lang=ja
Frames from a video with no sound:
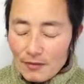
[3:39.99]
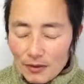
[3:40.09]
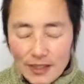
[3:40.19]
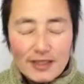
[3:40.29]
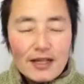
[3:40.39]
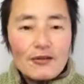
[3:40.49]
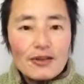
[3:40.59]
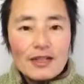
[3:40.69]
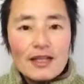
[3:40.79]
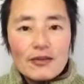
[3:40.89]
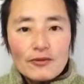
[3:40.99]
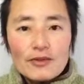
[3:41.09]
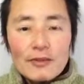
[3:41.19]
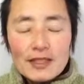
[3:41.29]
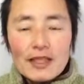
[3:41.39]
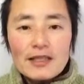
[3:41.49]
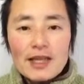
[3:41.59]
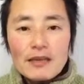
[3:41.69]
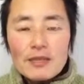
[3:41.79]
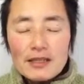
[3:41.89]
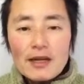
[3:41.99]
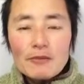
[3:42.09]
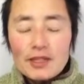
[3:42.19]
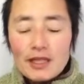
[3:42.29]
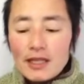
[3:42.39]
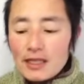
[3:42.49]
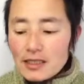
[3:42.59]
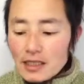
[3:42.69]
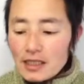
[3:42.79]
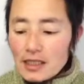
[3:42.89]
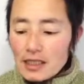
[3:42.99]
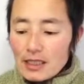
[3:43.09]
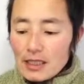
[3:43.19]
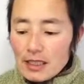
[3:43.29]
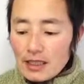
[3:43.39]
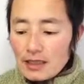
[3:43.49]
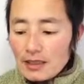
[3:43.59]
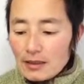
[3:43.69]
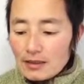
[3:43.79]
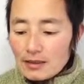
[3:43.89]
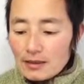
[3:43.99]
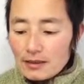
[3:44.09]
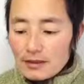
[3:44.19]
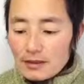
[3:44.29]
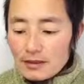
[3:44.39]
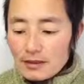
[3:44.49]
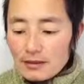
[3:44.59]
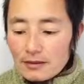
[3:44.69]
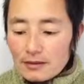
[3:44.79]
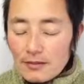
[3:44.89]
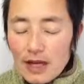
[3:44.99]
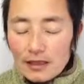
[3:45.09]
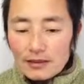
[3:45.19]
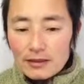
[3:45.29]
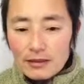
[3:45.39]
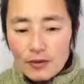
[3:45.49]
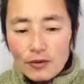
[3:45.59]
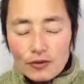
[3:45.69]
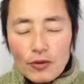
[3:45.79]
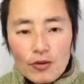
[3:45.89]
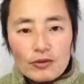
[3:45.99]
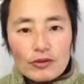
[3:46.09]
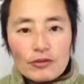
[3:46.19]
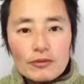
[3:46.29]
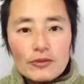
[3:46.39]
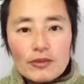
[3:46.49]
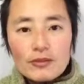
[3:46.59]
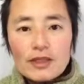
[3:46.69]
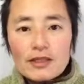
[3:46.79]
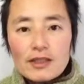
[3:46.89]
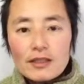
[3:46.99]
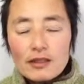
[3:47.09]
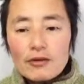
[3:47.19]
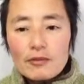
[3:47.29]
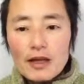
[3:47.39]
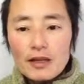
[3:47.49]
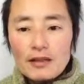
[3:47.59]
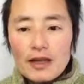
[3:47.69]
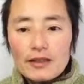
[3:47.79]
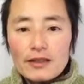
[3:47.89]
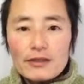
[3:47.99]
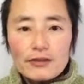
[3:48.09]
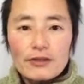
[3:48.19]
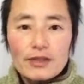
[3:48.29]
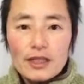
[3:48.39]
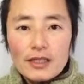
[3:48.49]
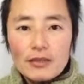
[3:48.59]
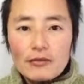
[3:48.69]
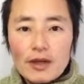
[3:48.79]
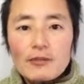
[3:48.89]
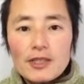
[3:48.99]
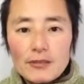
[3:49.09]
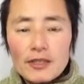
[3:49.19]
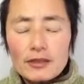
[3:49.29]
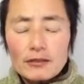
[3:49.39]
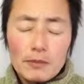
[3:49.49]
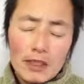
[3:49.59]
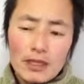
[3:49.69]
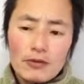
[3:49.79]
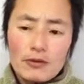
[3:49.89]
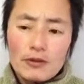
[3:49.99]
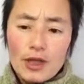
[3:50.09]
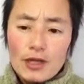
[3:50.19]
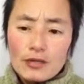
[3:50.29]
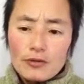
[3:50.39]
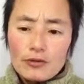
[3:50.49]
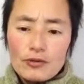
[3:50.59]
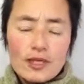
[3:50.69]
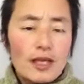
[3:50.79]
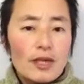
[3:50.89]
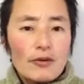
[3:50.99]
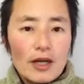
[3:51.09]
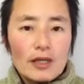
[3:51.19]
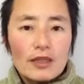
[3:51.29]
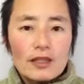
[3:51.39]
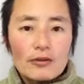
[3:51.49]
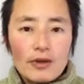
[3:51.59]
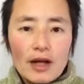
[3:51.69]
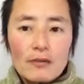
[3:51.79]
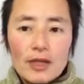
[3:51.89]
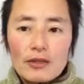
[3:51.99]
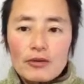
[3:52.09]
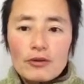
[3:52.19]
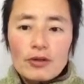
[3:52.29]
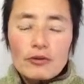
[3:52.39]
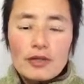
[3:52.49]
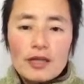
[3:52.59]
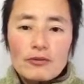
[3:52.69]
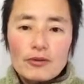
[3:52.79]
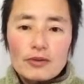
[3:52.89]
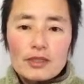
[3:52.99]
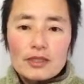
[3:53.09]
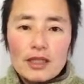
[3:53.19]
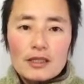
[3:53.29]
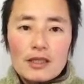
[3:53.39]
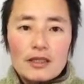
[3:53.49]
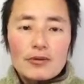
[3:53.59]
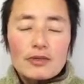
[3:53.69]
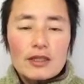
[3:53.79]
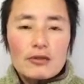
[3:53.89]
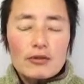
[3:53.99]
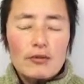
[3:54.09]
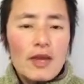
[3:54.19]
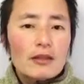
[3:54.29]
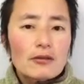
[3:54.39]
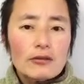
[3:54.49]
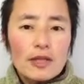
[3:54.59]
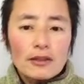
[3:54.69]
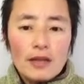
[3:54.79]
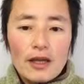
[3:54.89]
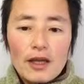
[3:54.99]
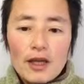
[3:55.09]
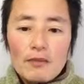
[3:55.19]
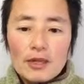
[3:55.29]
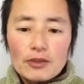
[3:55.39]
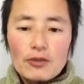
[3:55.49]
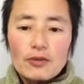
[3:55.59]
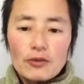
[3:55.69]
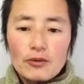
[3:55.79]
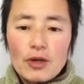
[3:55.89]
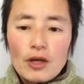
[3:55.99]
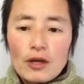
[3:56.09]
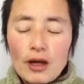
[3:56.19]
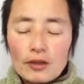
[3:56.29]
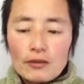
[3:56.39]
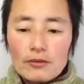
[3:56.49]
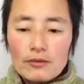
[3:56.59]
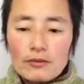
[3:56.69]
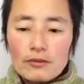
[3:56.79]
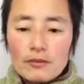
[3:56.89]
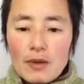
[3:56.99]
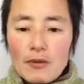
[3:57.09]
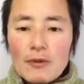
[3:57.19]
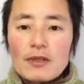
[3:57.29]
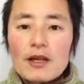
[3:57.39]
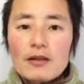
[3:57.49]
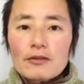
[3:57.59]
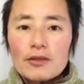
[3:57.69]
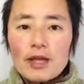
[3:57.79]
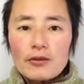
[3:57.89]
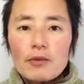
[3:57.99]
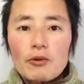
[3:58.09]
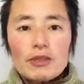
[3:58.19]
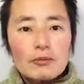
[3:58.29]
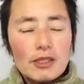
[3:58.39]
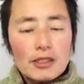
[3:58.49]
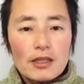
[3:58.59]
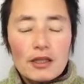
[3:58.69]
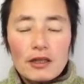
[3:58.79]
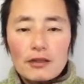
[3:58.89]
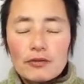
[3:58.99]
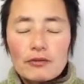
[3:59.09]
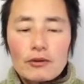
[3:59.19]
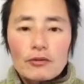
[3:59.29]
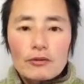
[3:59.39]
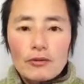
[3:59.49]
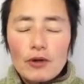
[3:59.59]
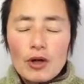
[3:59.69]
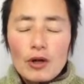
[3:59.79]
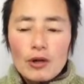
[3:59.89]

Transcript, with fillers: もしかしたらこれはただの、まあ、設定ミスかもしれないし、えー、まあこういうことが起こるってことも想定してての、まあ、あえてスルーしてたのかもしれません。まあ、結局そういうところに制限をかけたりとか、まあ、いろいろな小細工をしたり設定をしたりするの面倒なんで、まあ、少々あの、まあ、ウェビナーの内容が漏れてもいいじゃないかっていうふうなことを